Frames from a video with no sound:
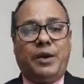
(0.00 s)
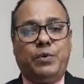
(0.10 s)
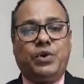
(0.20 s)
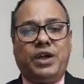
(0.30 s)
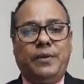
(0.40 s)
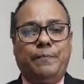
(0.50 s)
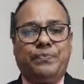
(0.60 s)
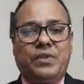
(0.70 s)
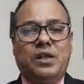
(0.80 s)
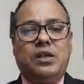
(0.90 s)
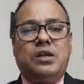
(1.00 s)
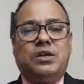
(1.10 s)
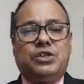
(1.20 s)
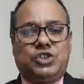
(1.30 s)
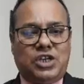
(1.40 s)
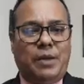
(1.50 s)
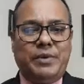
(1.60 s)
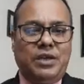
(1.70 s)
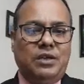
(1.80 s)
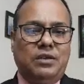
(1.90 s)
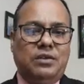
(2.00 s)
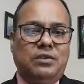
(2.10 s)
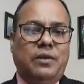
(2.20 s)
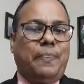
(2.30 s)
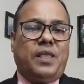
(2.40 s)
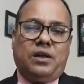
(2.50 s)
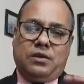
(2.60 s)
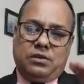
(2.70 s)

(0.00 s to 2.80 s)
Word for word: সম্পন্ন হয়েছে বলে উল্লেখ করতে